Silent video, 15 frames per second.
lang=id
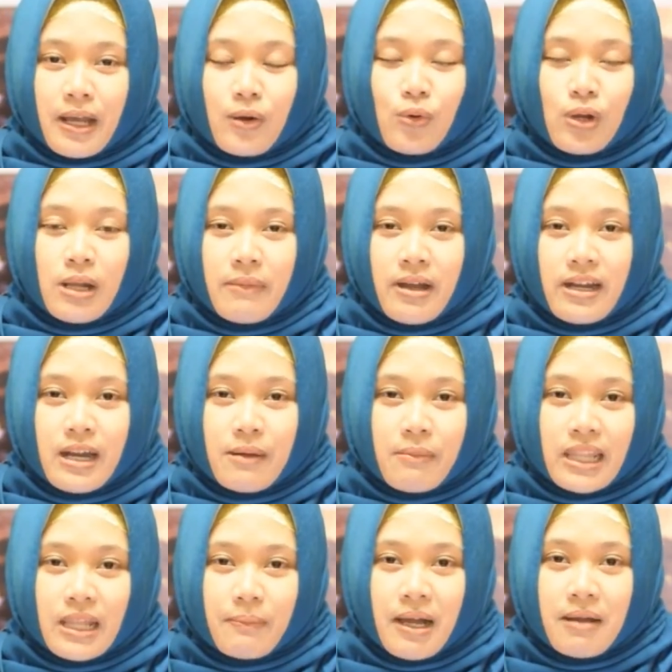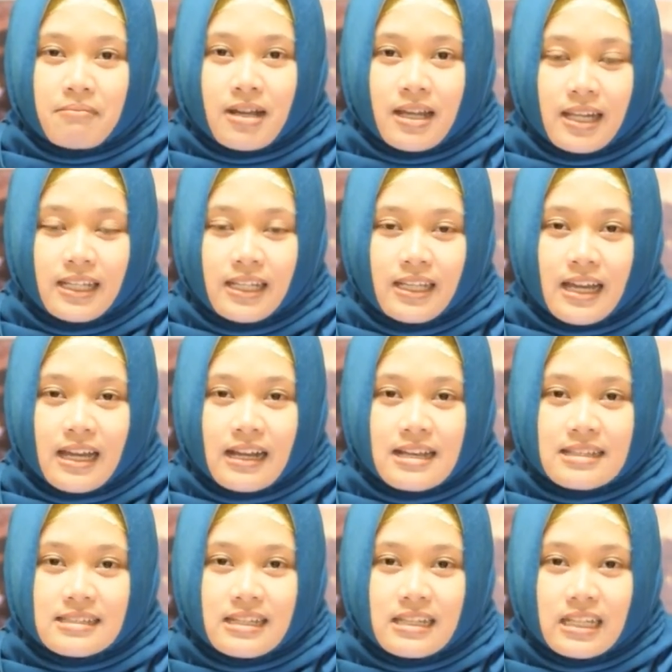para ulama dari madhab Hambali
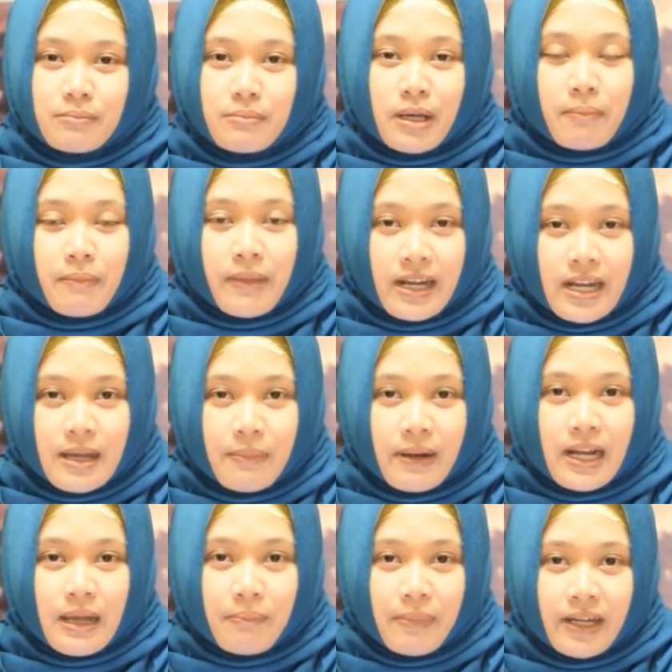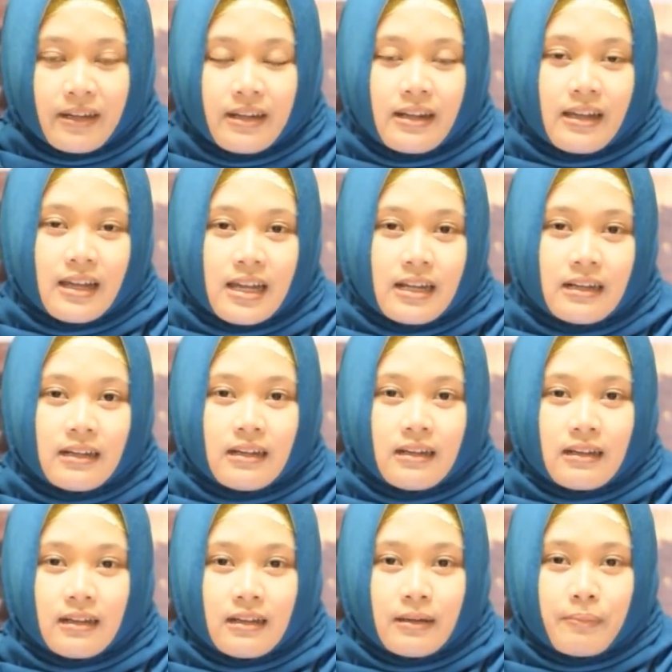agak sedikit berbeda pendapat dengan
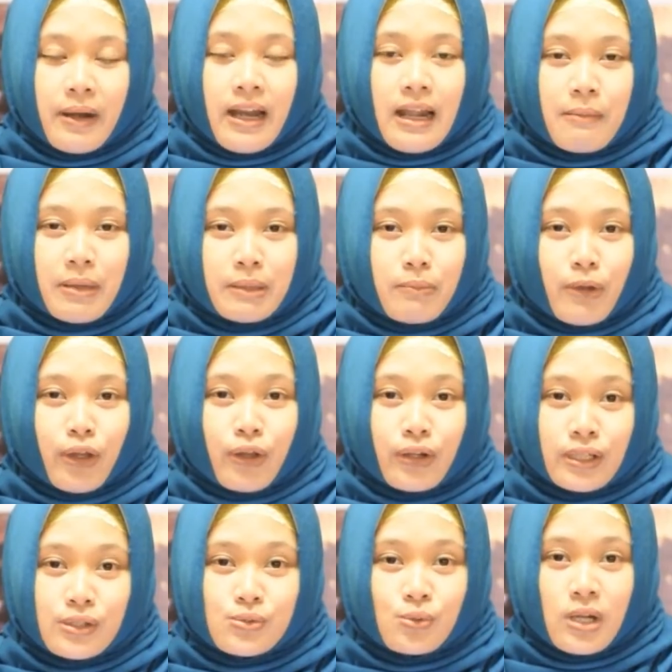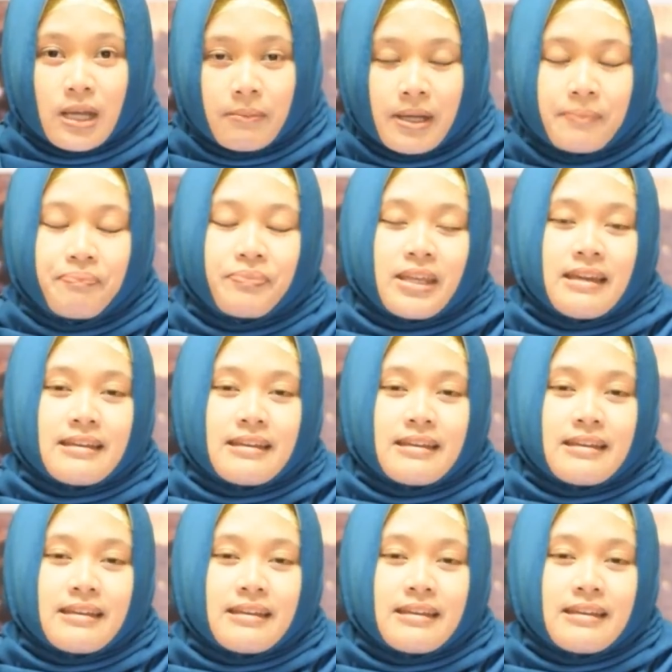uh, pendapat mayoritas ulama.